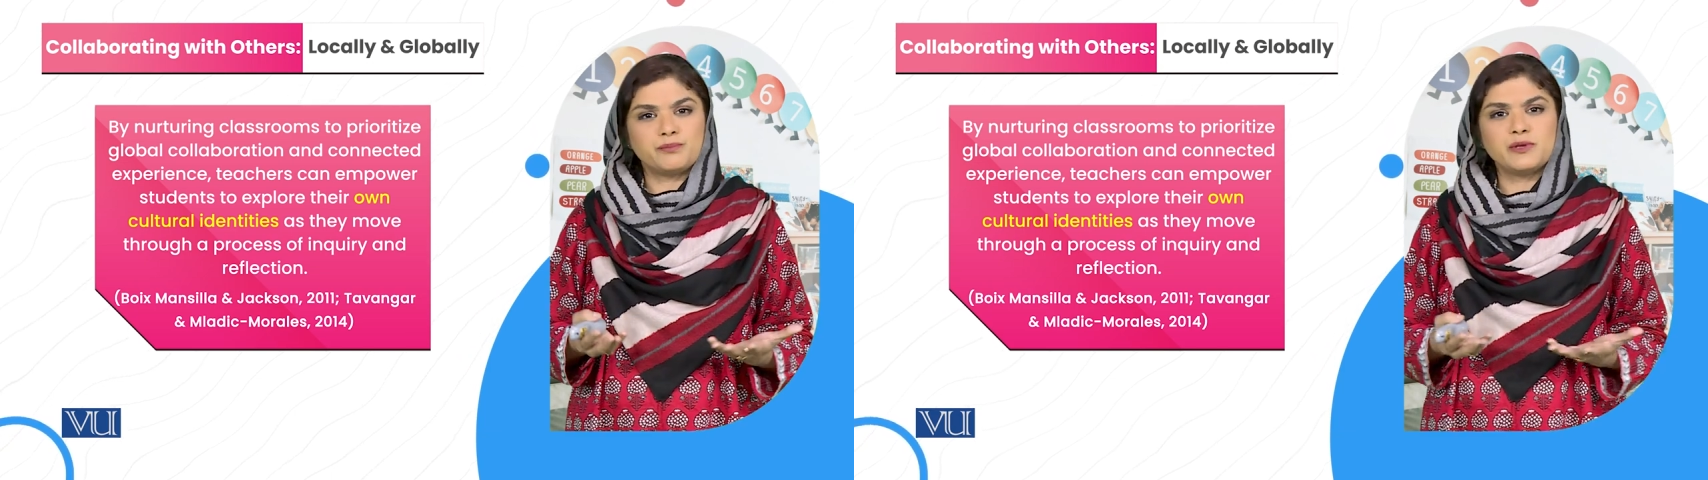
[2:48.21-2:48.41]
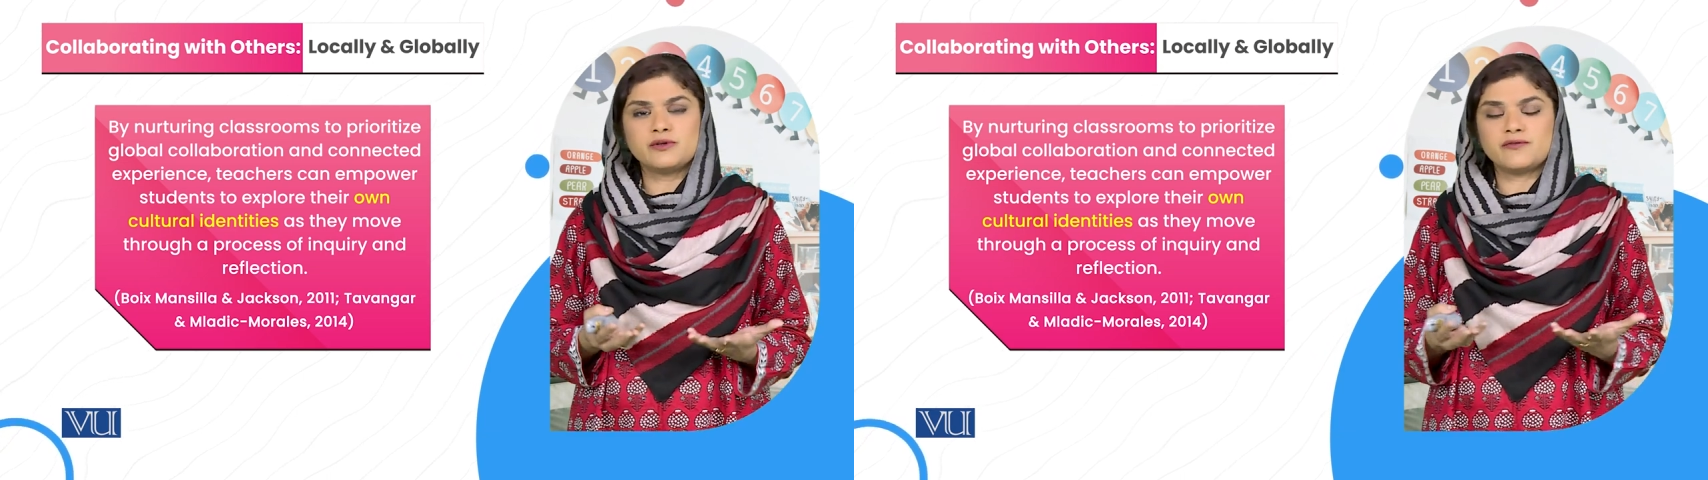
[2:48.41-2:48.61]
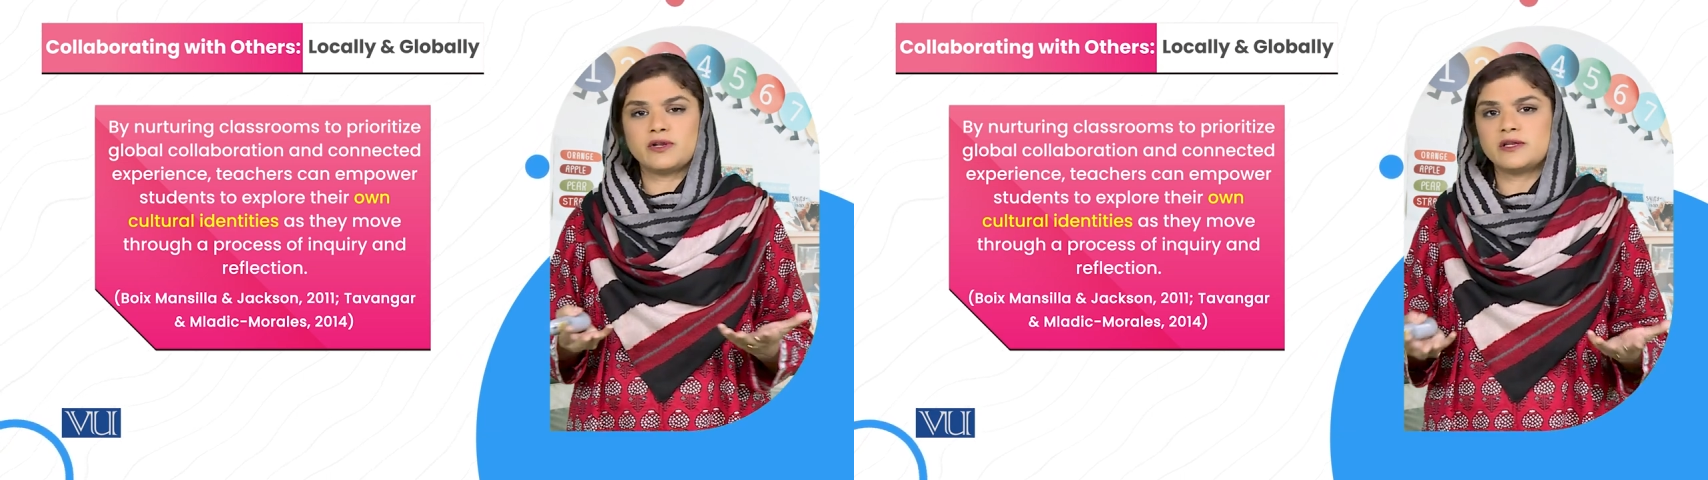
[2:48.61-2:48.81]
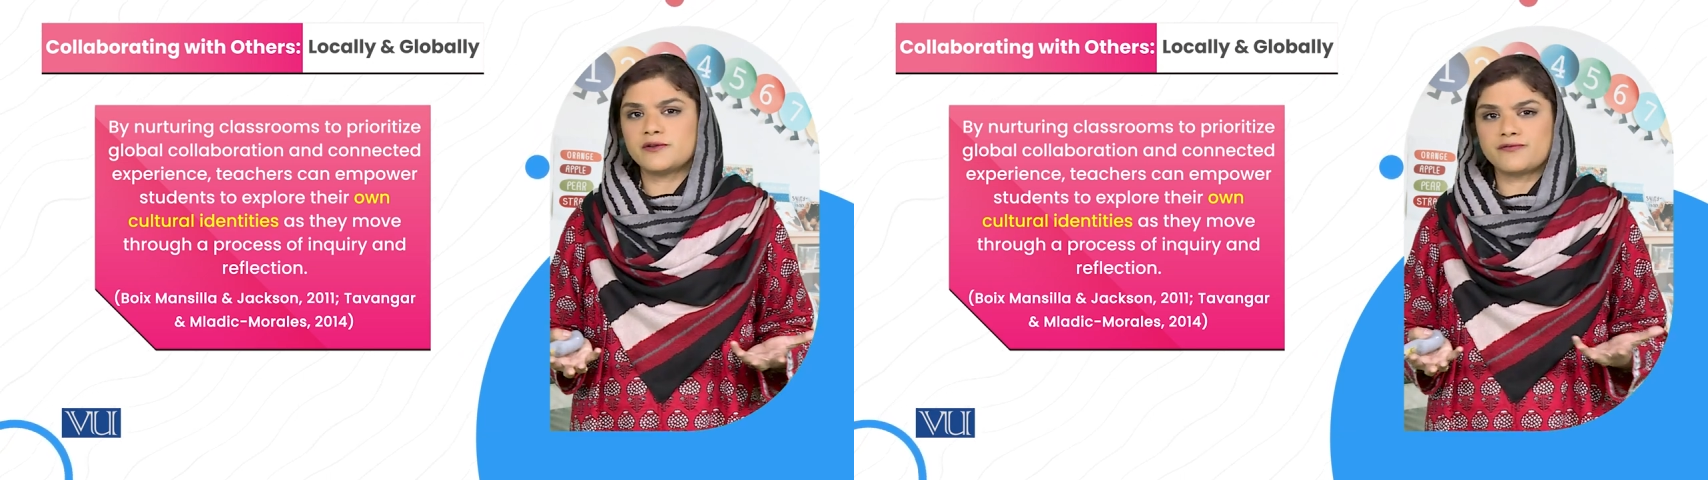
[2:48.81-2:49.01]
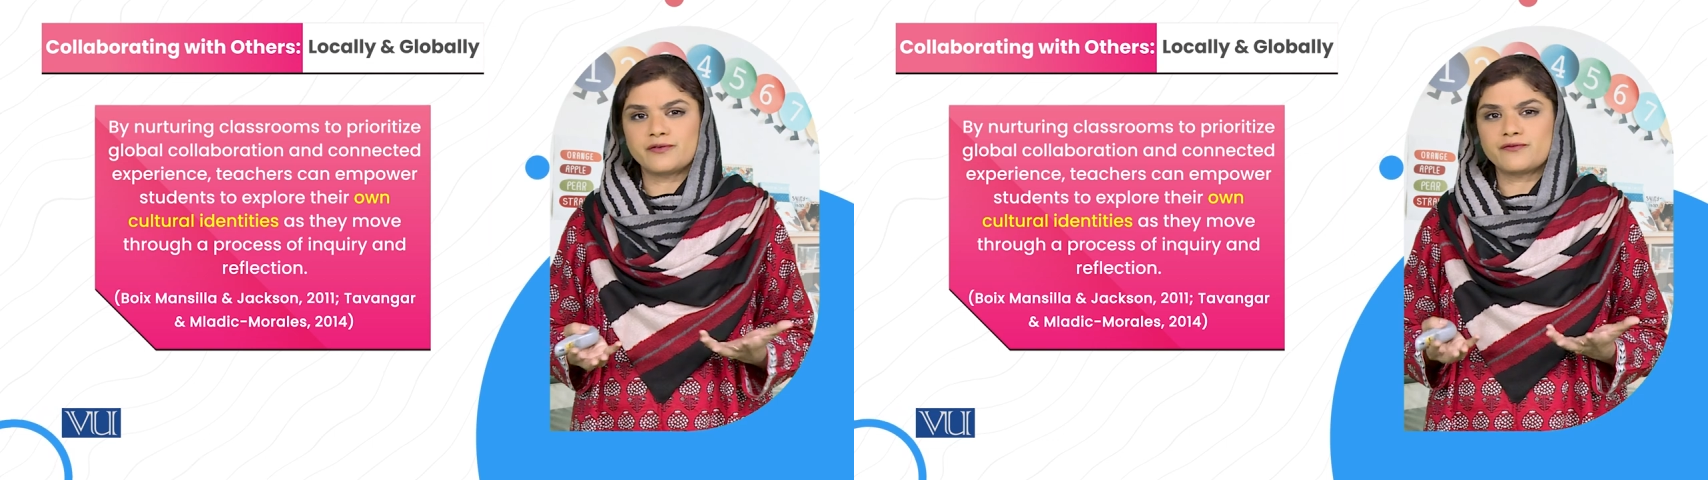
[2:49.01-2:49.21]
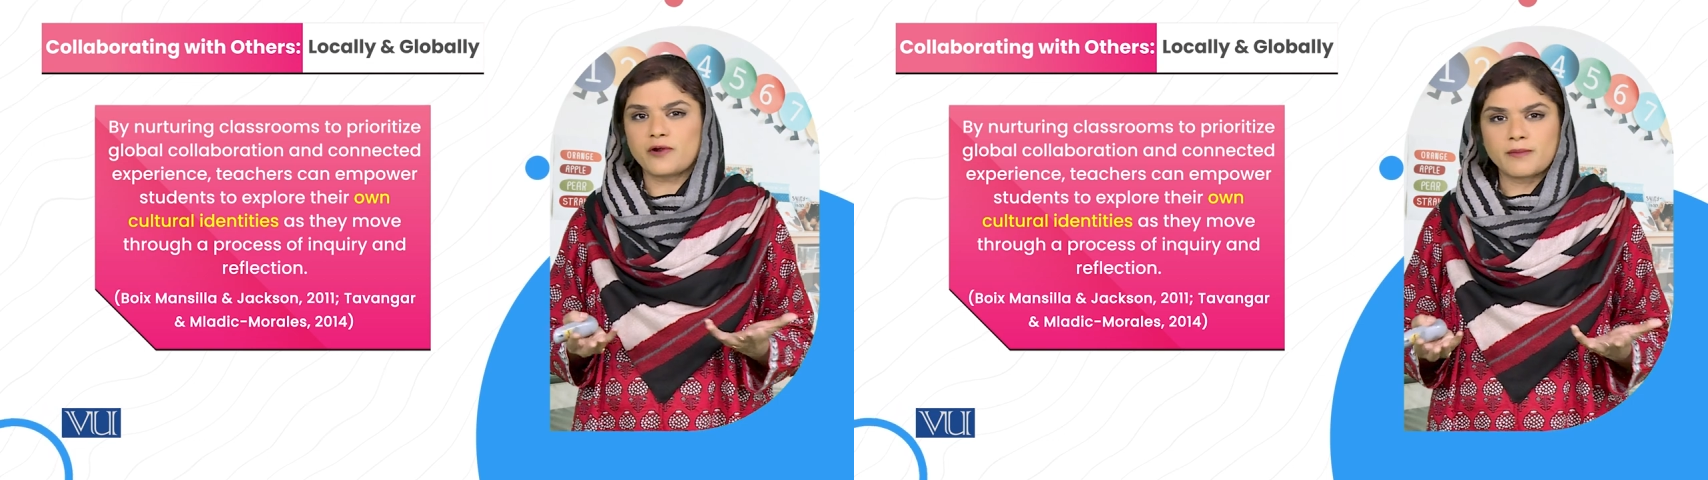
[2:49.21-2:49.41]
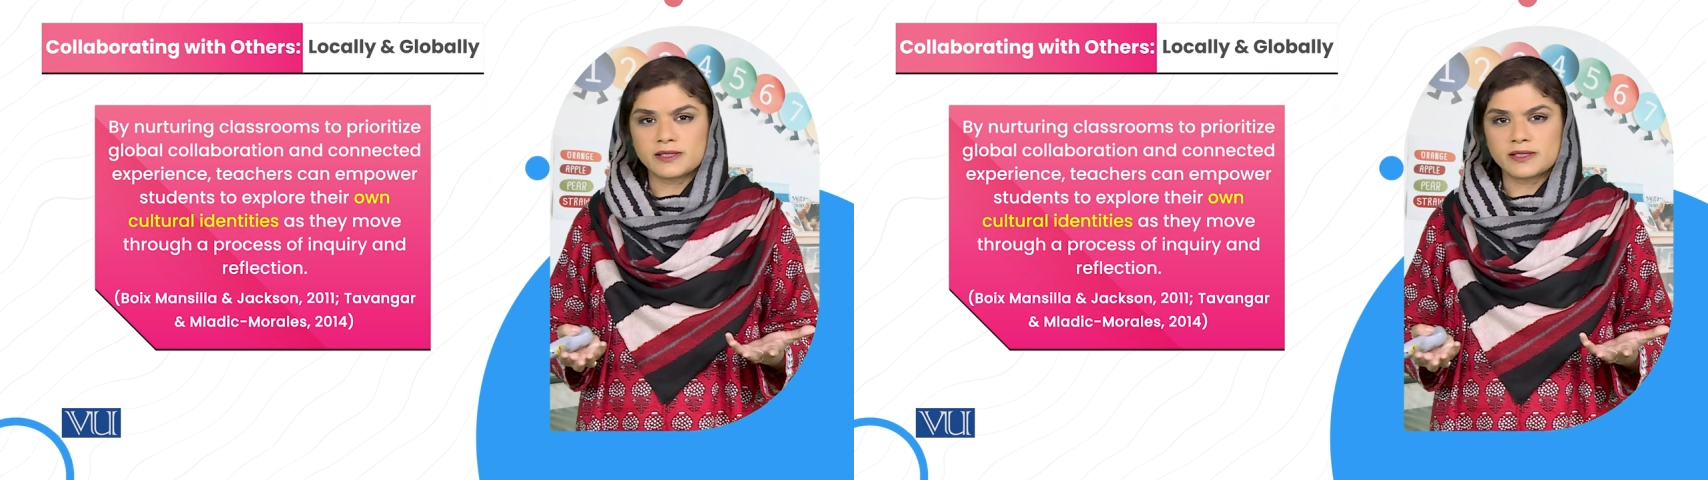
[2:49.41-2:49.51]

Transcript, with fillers: ब्यूटिफुली डिफरेंट फ्राम